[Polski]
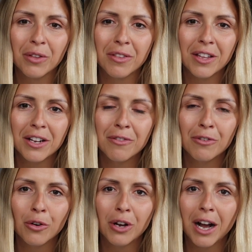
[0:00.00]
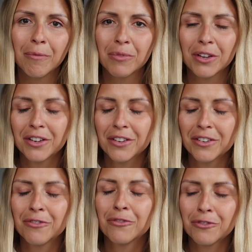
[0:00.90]
z Daily Vloga,
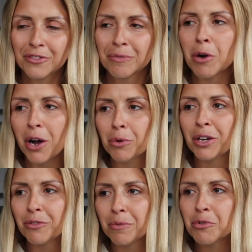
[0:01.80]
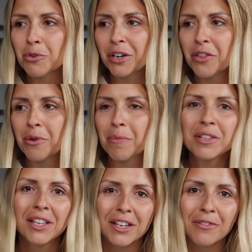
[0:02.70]
e, bo akurat w tym dniu kręciłam
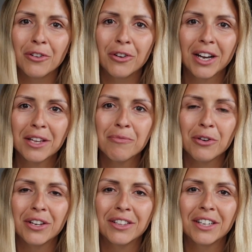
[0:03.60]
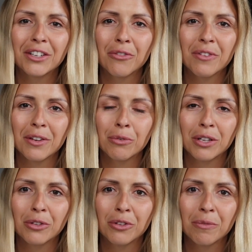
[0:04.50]
i Daily Vloga i projekt Denko, więc
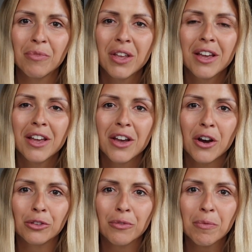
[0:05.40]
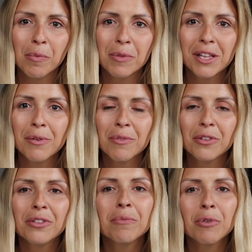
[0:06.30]
akurat o tym o tym wspominałam,
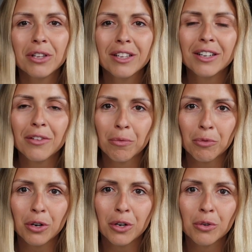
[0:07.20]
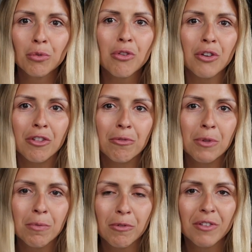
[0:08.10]
stąd te moje denka są trochę krótsze niż
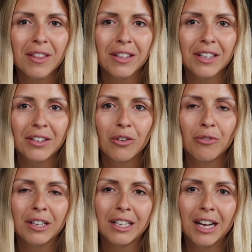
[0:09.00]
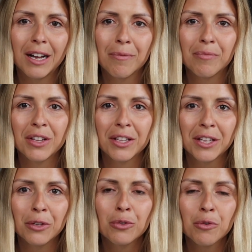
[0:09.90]
być może standardowe na, e,
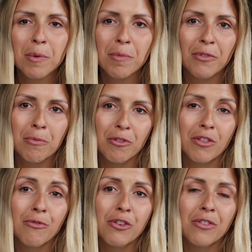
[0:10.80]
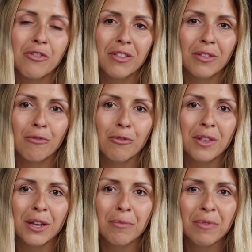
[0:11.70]
na YouTubie, bo wiem, że dziewczyny często
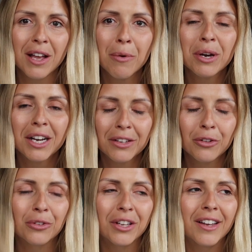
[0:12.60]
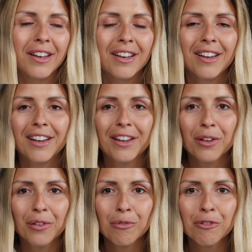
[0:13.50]
wrzucają całe kartony
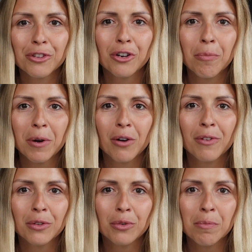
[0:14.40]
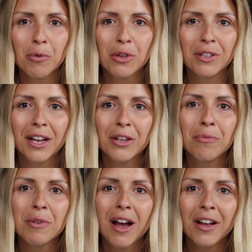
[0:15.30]
E, zużytych opakowań, które
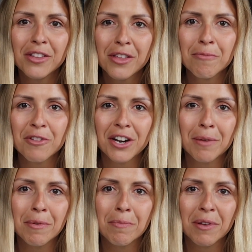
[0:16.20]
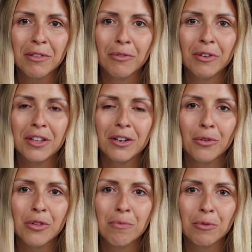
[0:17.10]
posiadają. Ja ani nie przerabiam masowej
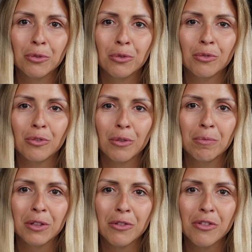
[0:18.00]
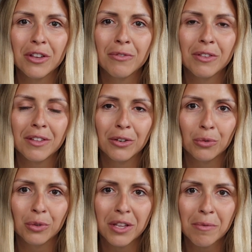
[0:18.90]
ilości produktów kosmetycznych, więc tego
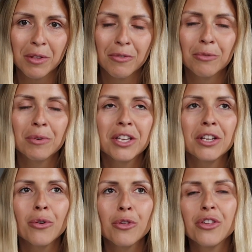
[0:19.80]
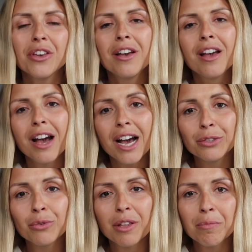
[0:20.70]
tutaj nie ma nie jakiej ilości. A
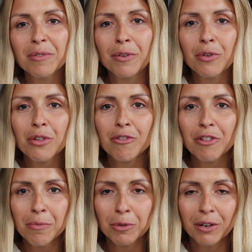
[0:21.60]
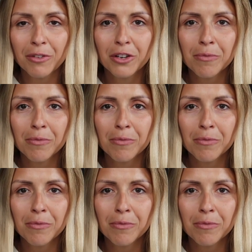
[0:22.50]
druga sprawa właśnie, że nie potrafię